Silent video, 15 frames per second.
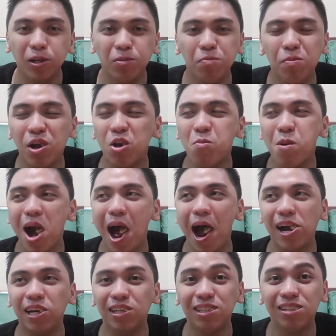Yung pag
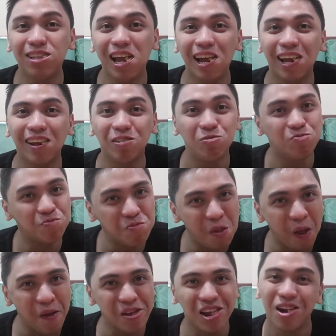kumahain, it's like,
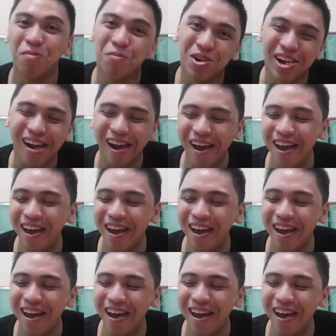alam mo na.